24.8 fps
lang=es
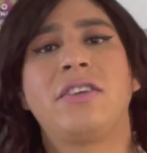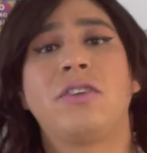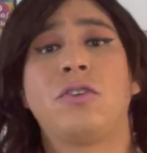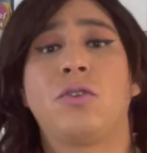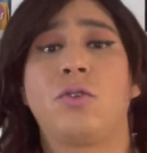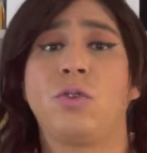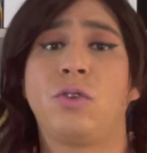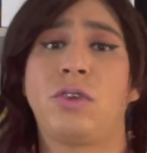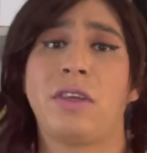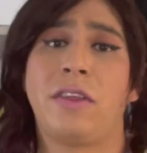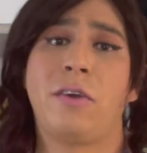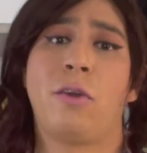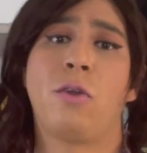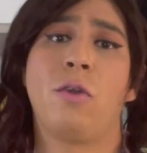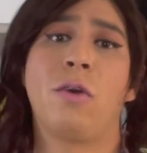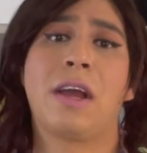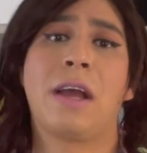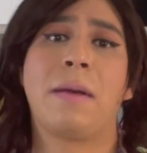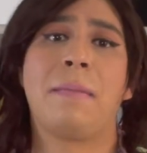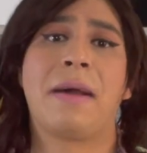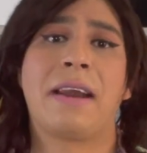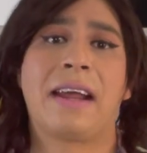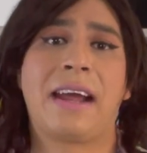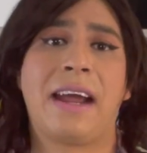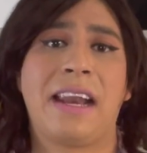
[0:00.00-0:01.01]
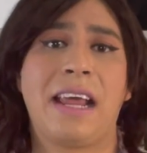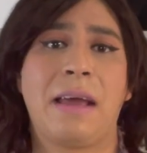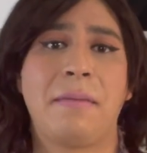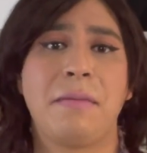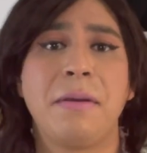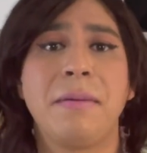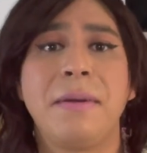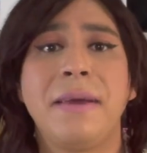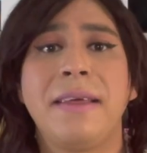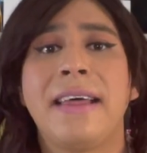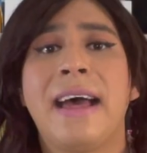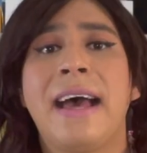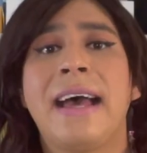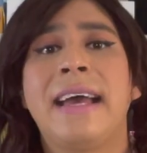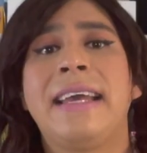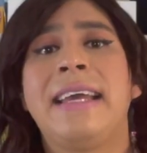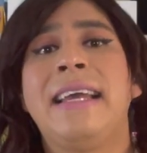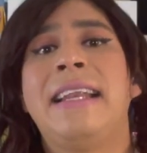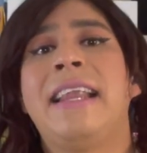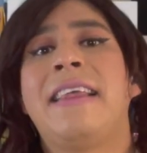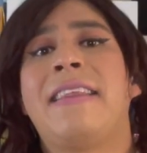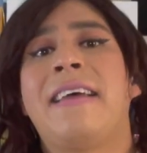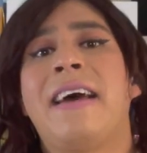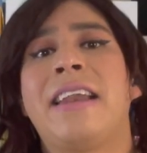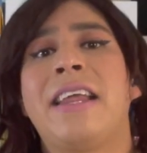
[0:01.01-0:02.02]
sucedió lo que marcaría mi vida
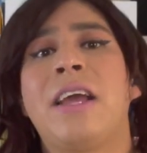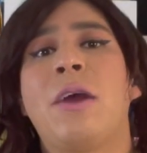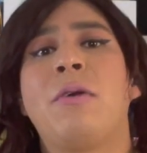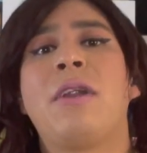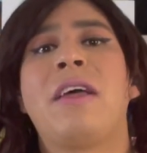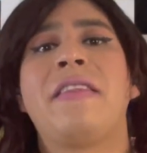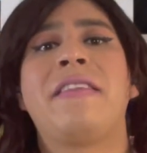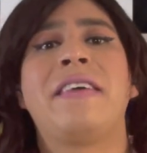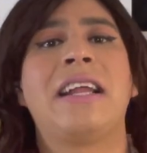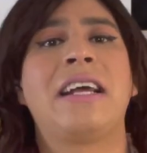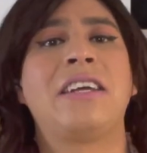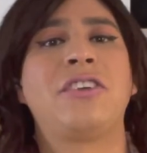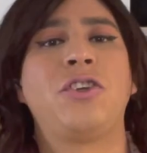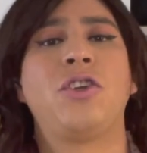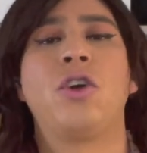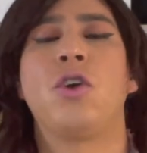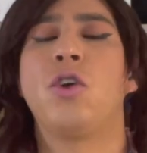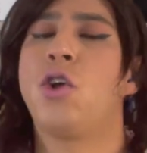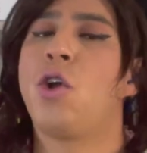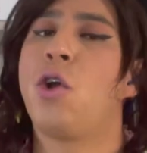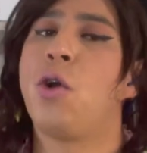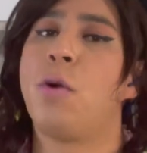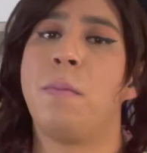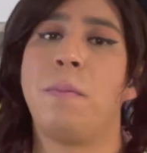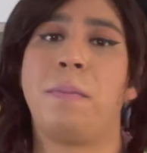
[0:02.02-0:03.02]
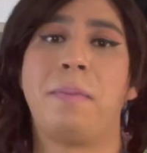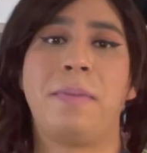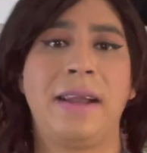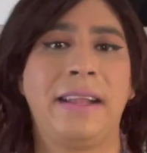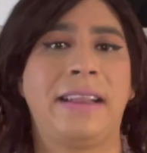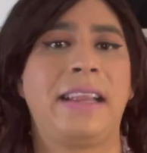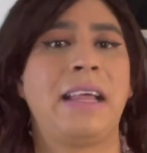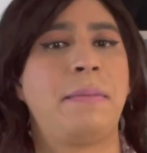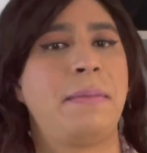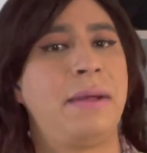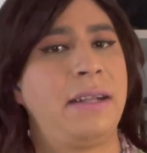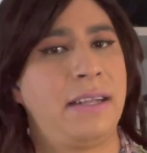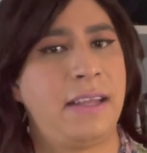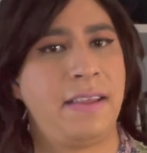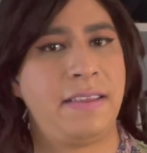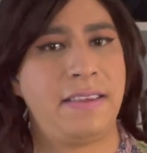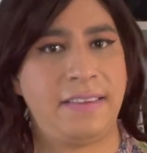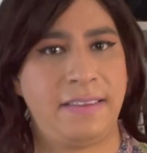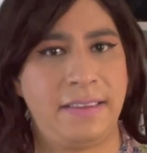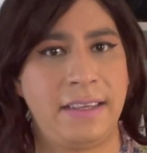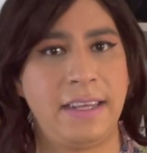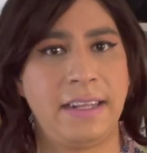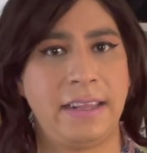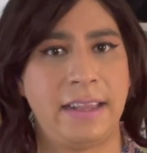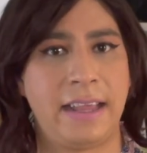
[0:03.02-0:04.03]
y le daría una dirección completamente
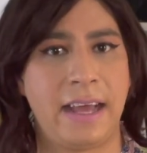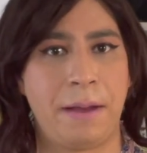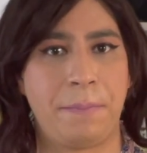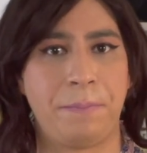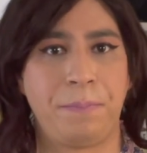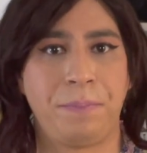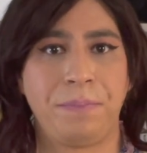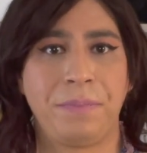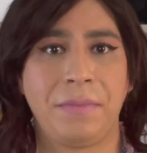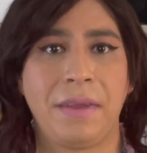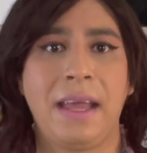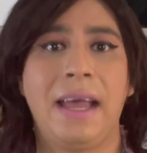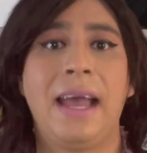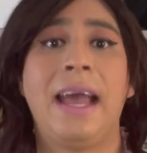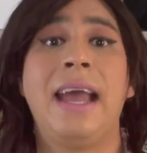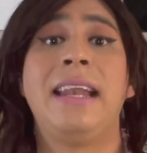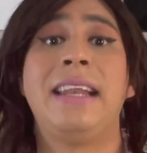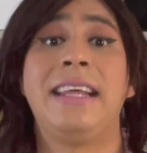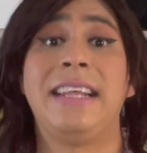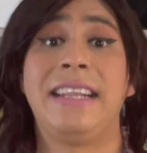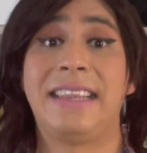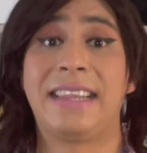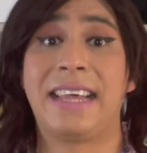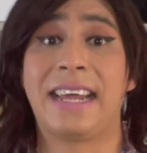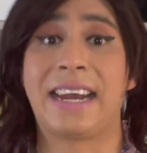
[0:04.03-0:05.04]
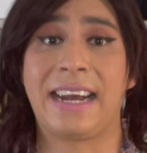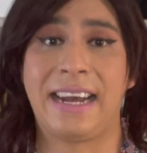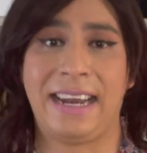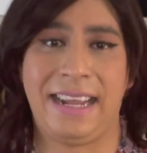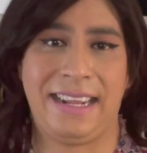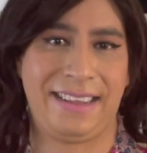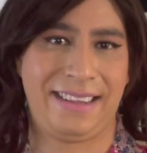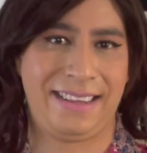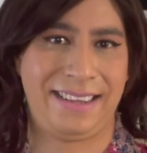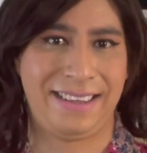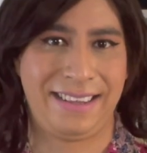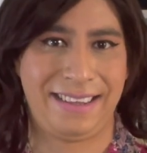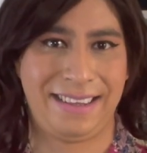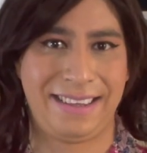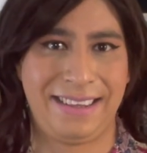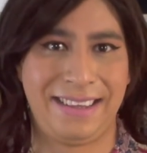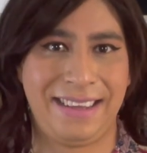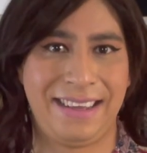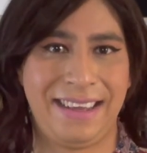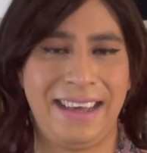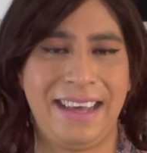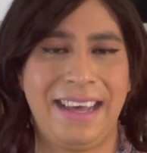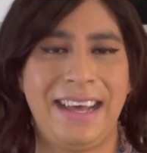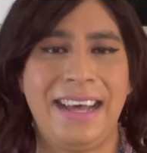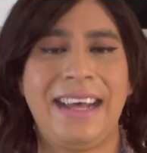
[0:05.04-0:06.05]
distinta, el Internet.
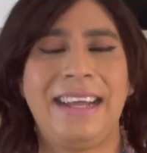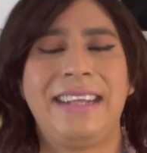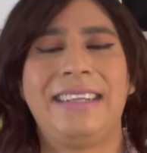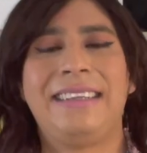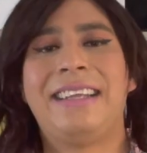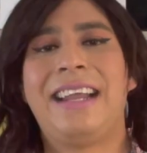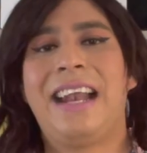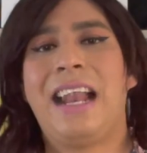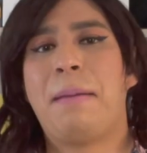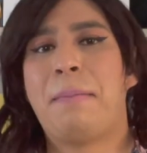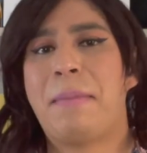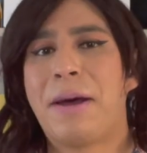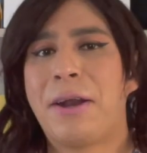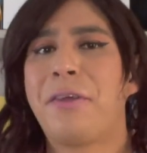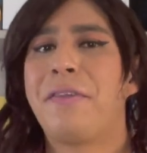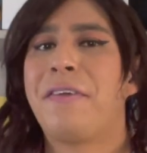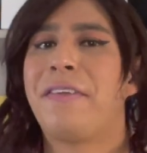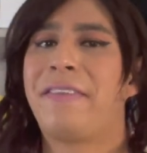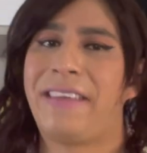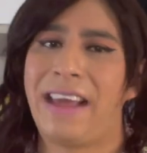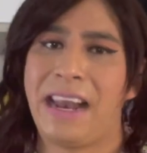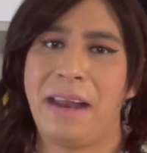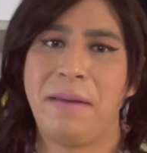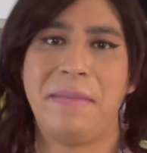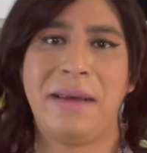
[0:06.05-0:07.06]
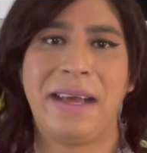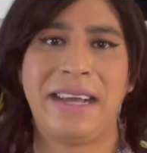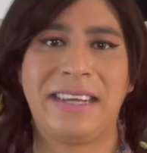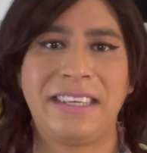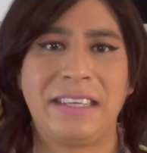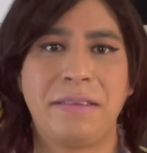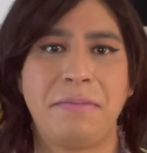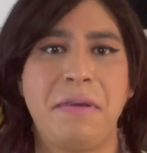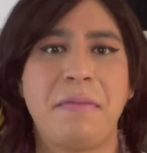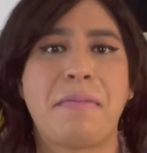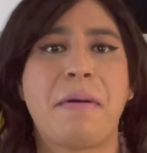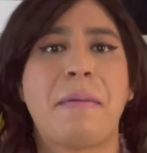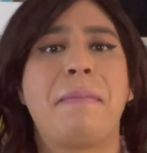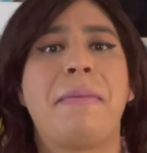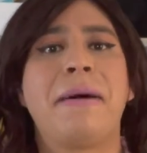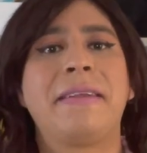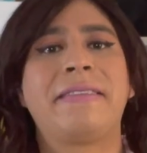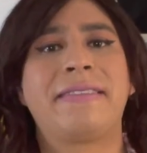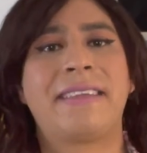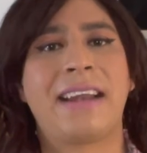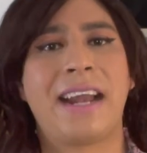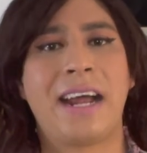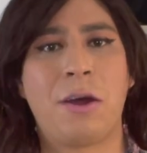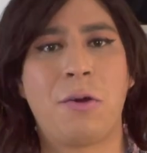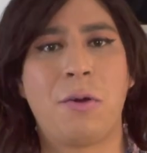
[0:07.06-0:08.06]
De la mano de Telmex, mi
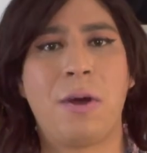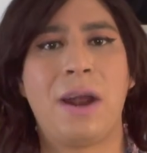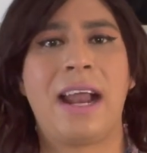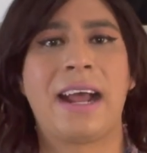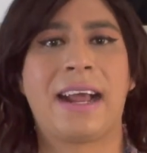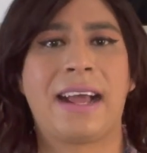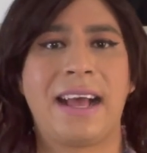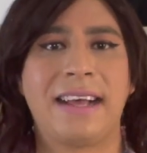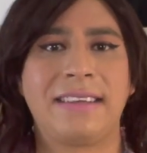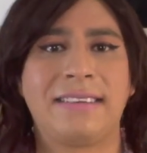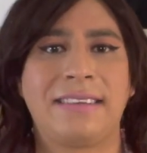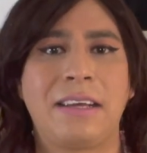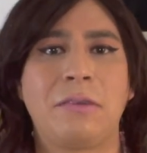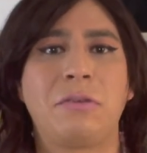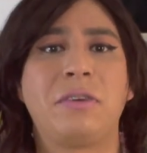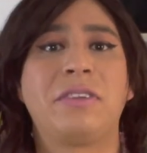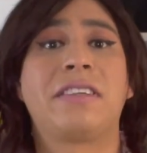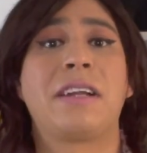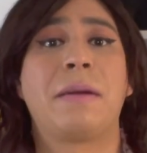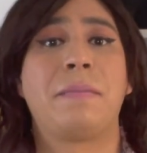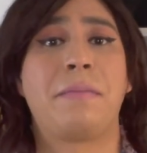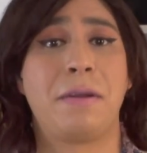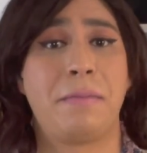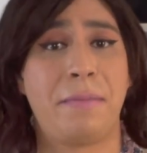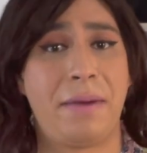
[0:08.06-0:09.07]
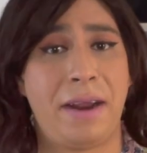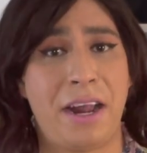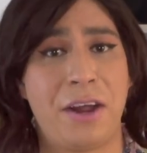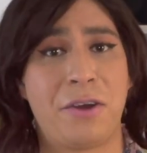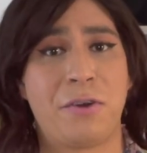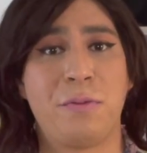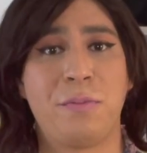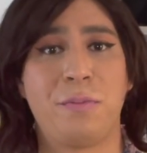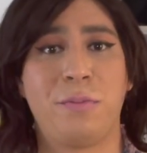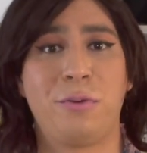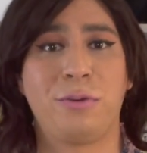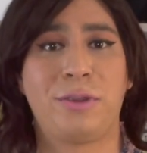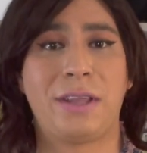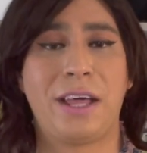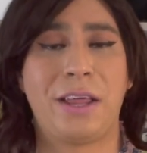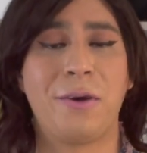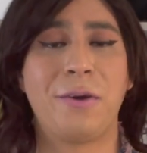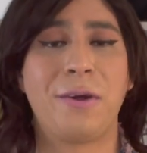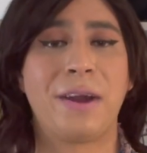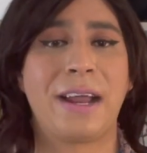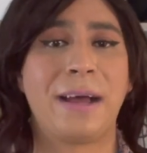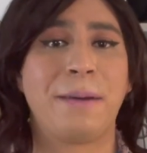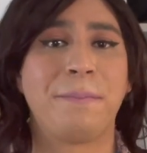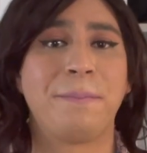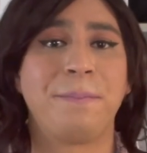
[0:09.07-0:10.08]
papá trajo a la casa nuestra primera
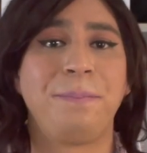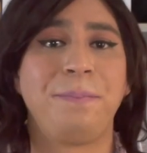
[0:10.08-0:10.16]
computadora.